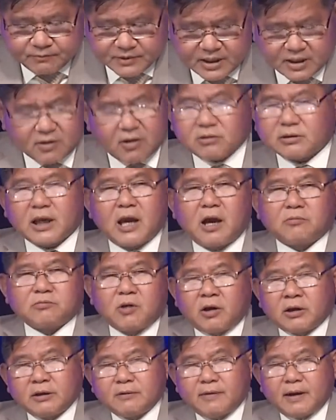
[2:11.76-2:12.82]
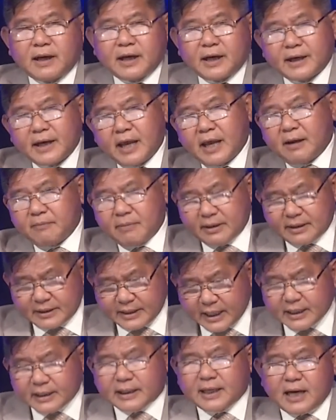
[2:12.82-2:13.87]
thì có thể ông nói như vậy là để mà
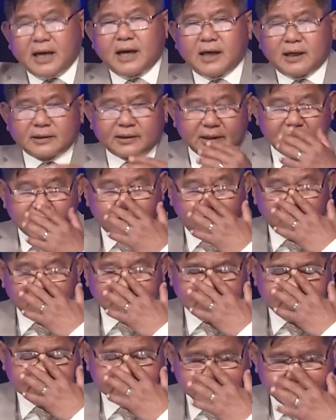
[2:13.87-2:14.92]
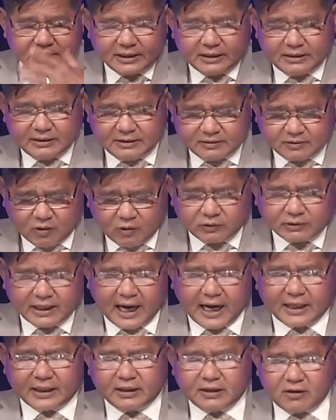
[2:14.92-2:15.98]
nhắc nhở tới khối cử tri cốt
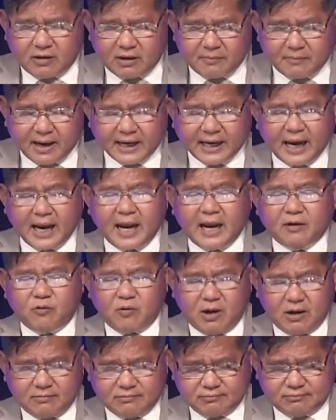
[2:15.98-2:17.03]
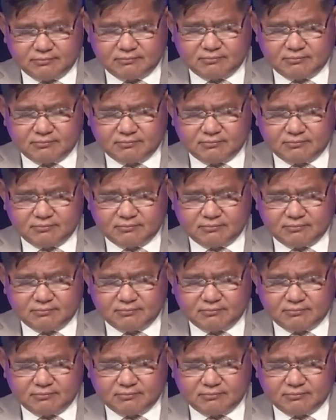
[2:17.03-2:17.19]
cán gọi là maga của ông